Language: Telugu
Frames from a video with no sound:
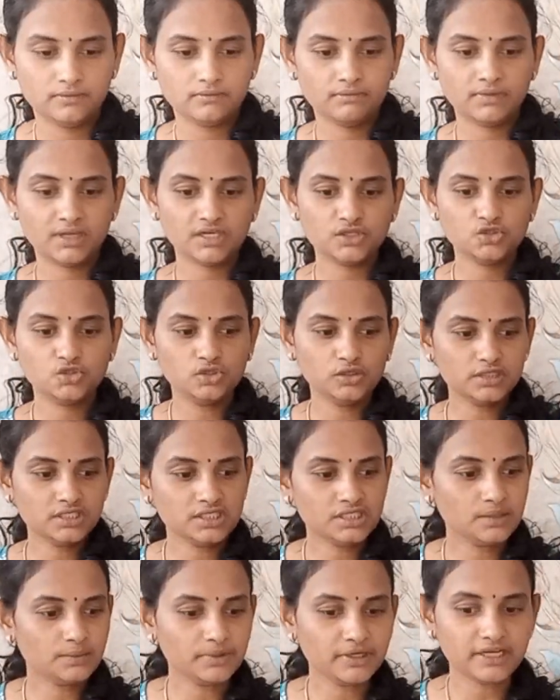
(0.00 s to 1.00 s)
మనకు
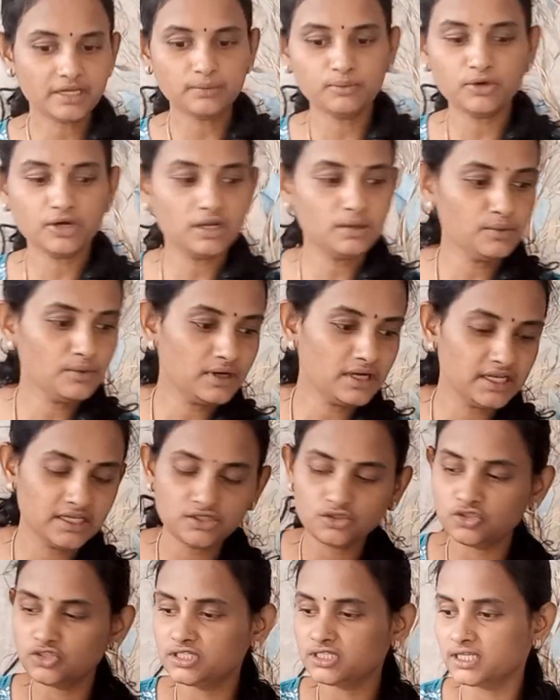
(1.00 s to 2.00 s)
చూపించినప్పుడు ఇట్లా ముక్కలు ముక్కలు
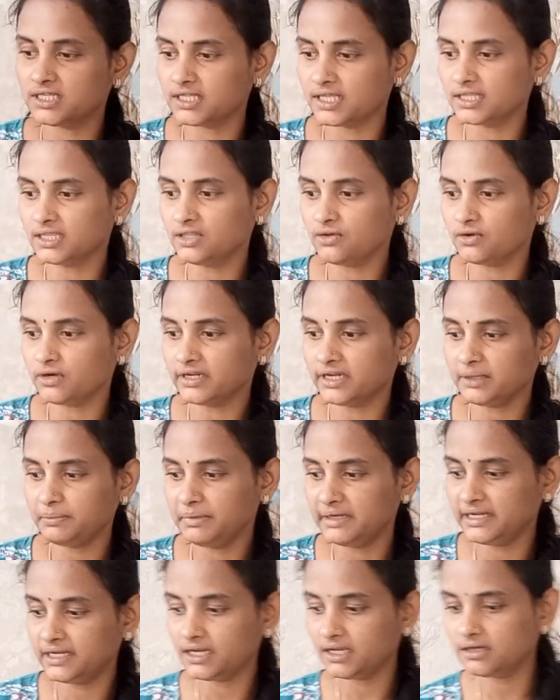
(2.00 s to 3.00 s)
ఏం చూపించలేదు అంతా ఒకటే
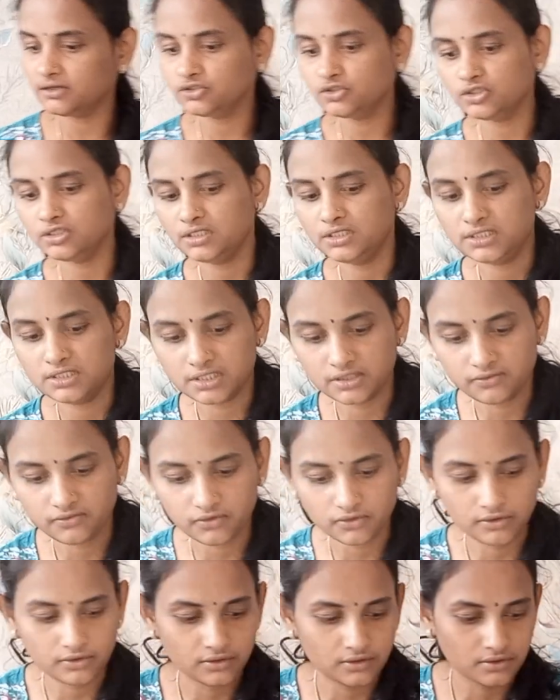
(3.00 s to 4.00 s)
బిట్ లాగా చూపించారు
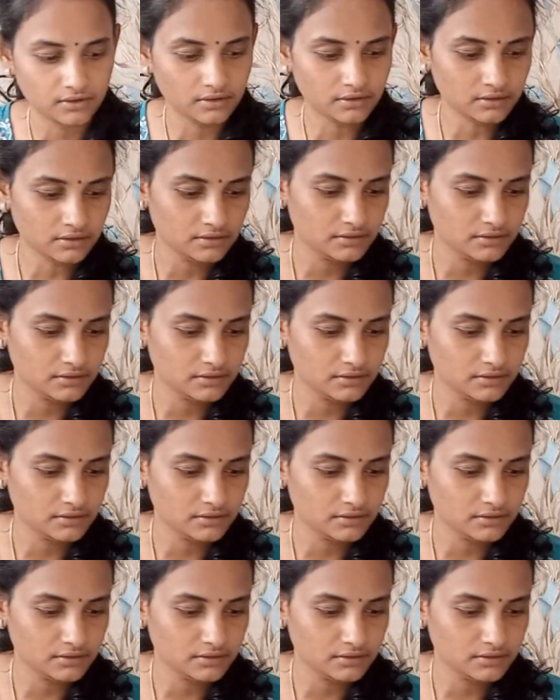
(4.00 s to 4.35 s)
ఫోటోలో